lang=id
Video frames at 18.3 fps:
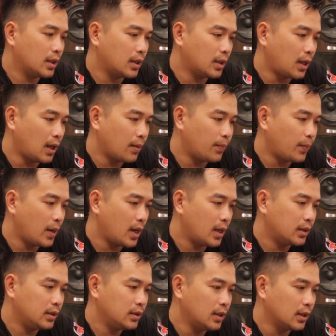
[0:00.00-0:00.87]

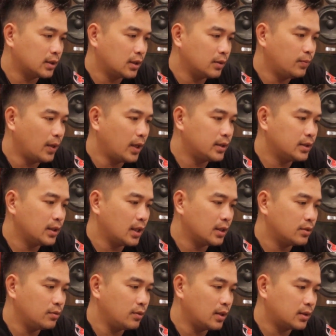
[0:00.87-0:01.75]
kenapa tidak
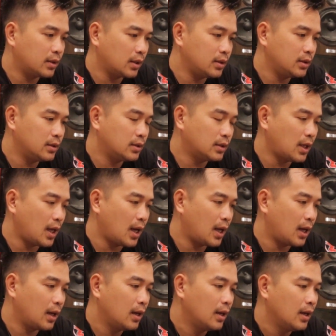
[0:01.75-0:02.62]
terbaca sudah
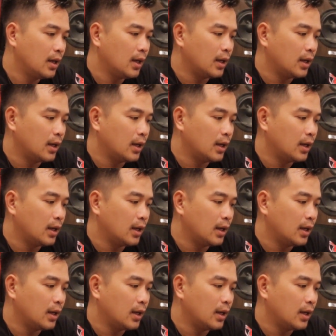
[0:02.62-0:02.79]
terinstal